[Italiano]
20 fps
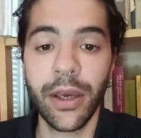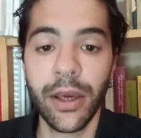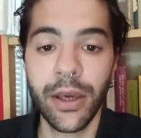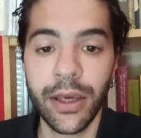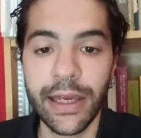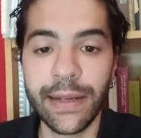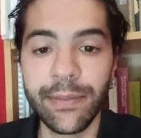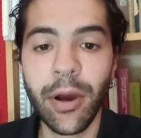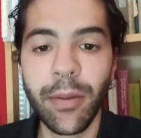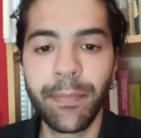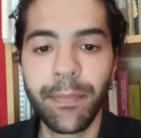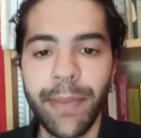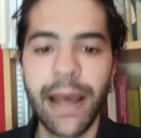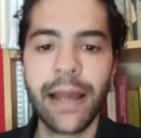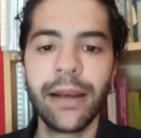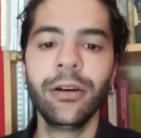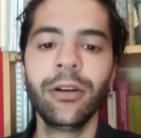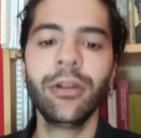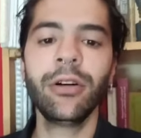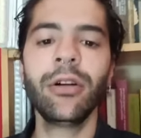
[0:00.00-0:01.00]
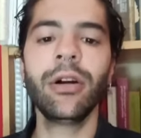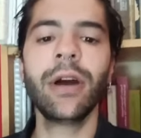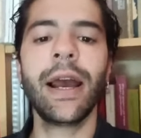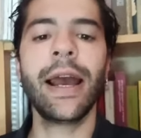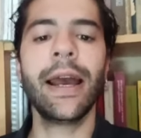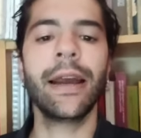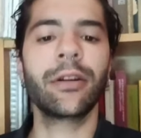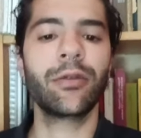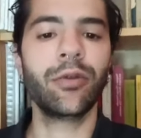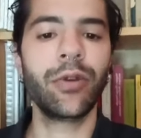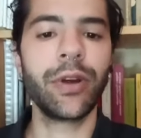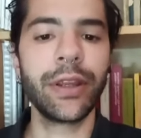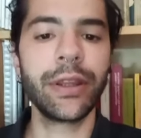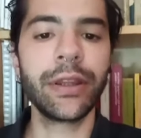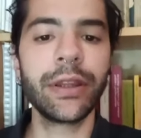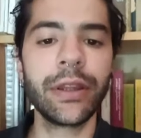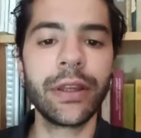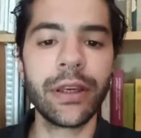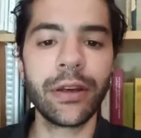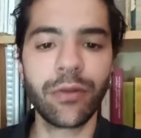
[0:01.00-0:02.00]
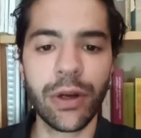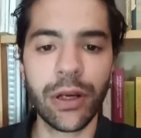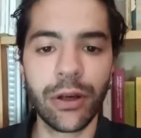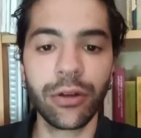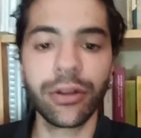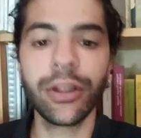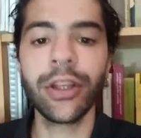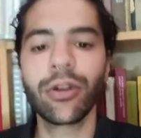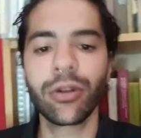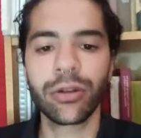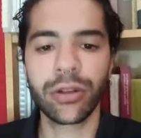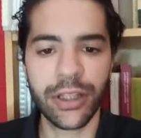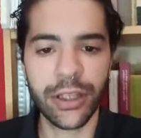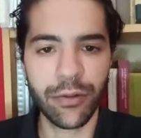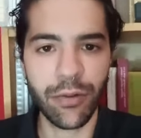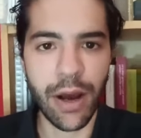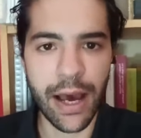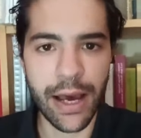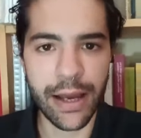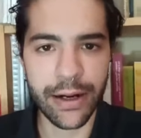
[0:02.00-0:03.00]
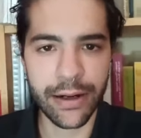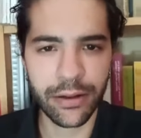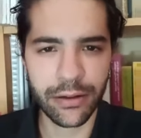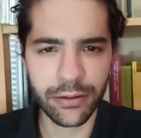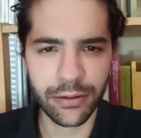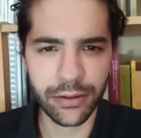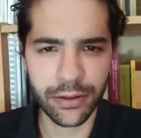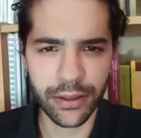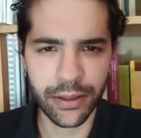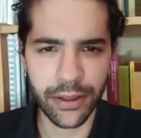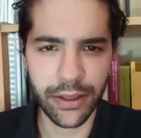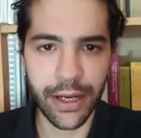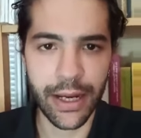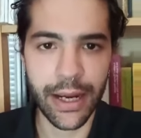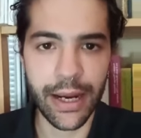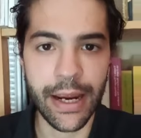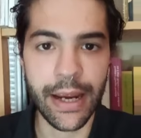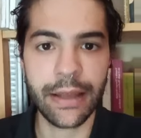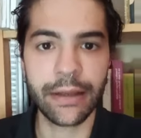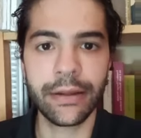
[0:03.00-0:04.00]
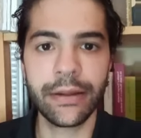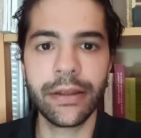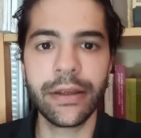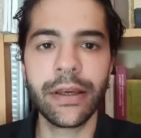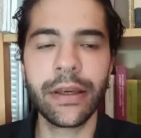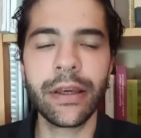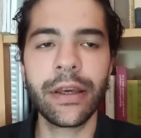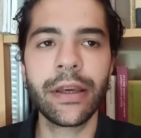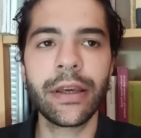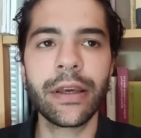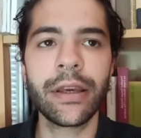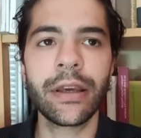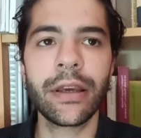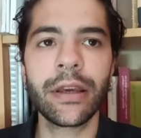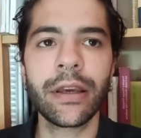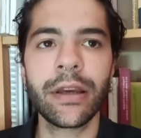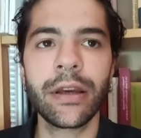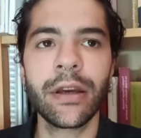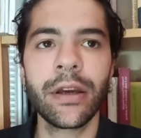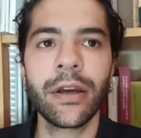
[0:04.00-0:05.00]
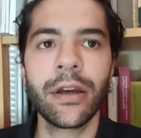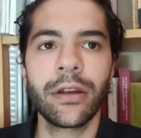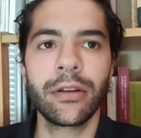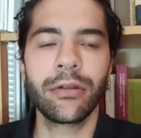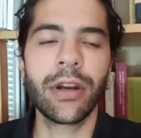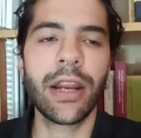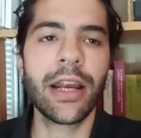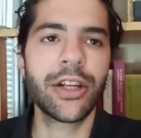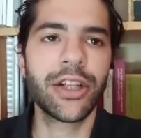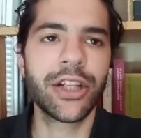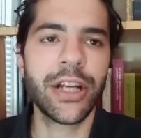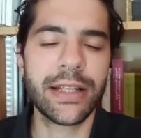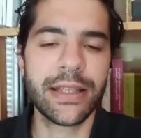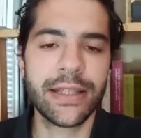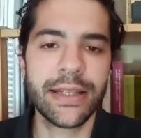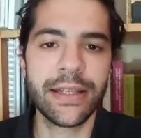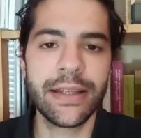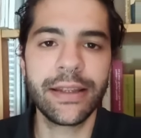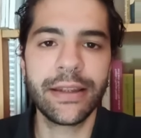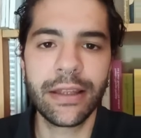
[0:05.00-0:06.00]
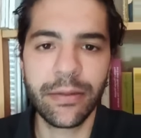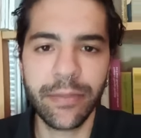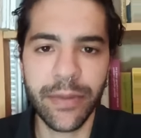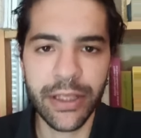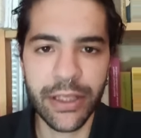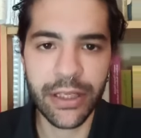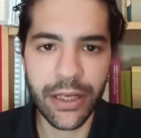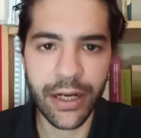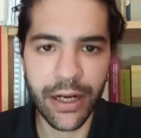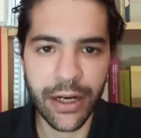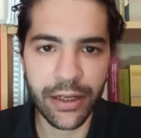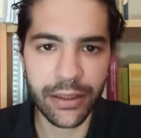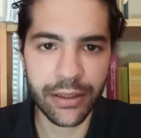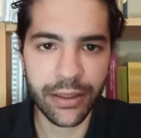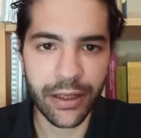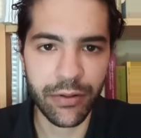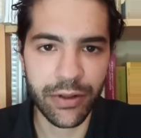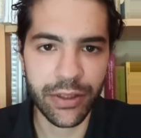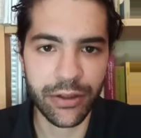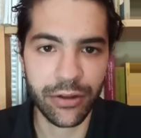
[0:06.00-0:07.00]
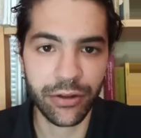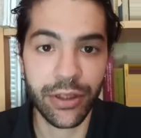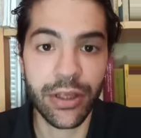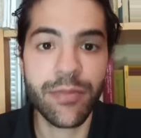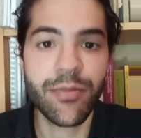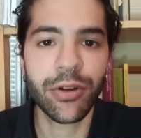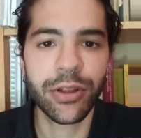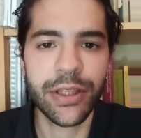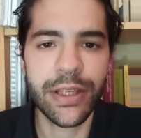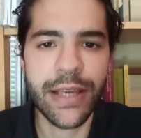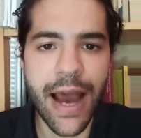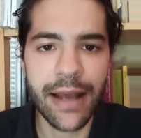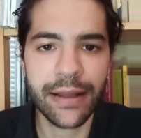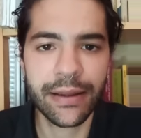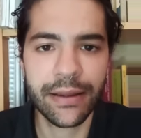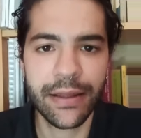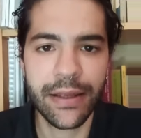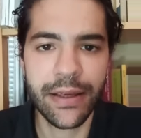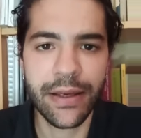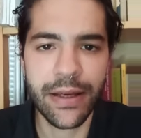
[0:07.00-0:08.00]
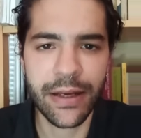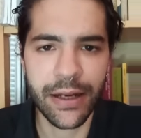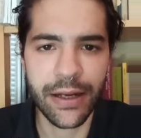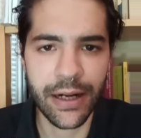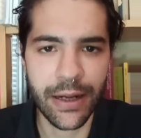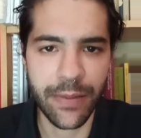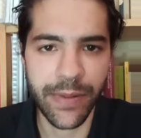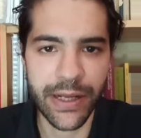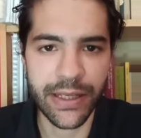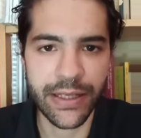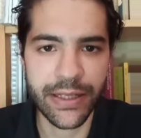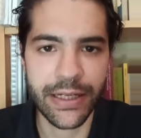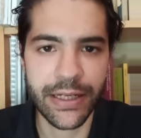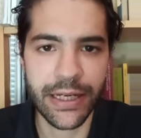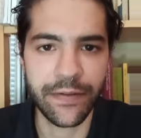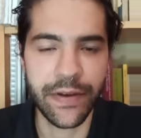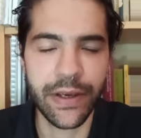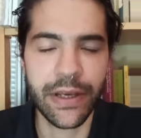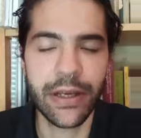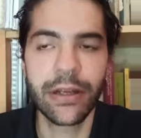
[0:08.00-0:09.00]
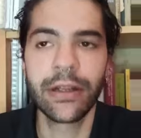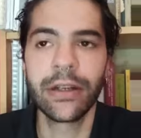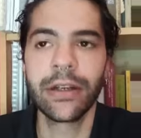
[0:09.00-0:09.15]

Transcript: Il mio appello è quindi quello di continuare e di non lasciarsi intimidire da questo tipo di atti repressivi,